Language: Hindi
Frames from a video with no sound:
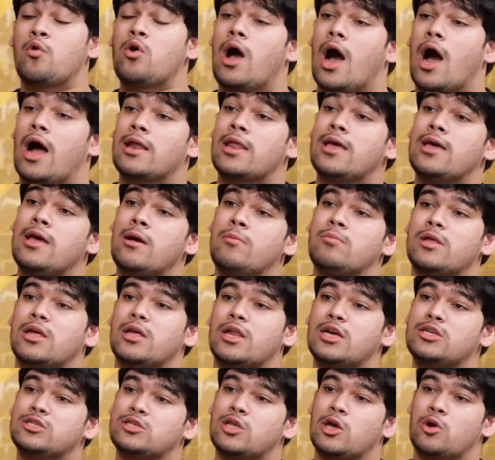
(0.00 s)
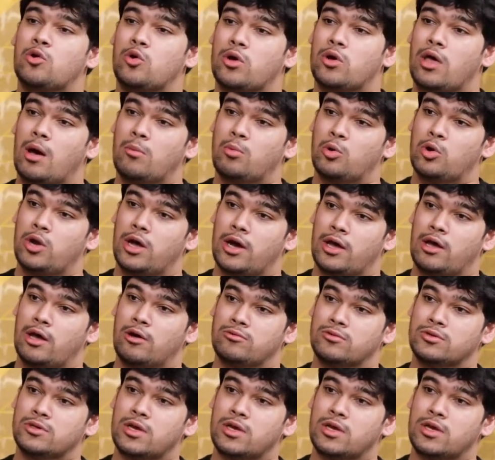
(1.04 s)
वो गाने के आप लिरिक्स देखो क्या बोला गया